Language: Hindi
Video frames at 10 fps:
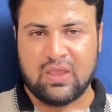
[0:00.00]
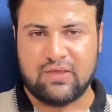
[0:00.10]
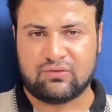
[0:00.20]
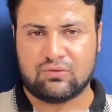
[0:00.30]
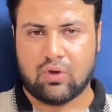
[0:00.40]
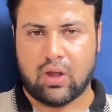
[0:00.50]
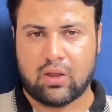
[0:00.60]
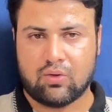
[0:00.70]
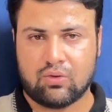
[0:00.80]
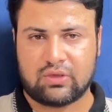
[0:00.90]
इस दौरे
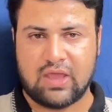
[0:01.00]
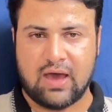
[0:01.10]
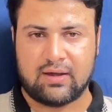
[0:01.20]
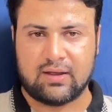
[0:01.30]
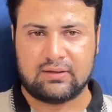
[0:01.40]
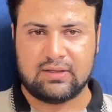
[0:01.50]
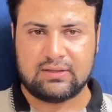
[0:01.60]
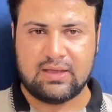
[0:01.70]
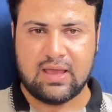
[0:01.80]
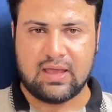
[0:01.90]
को क्या रंग देती है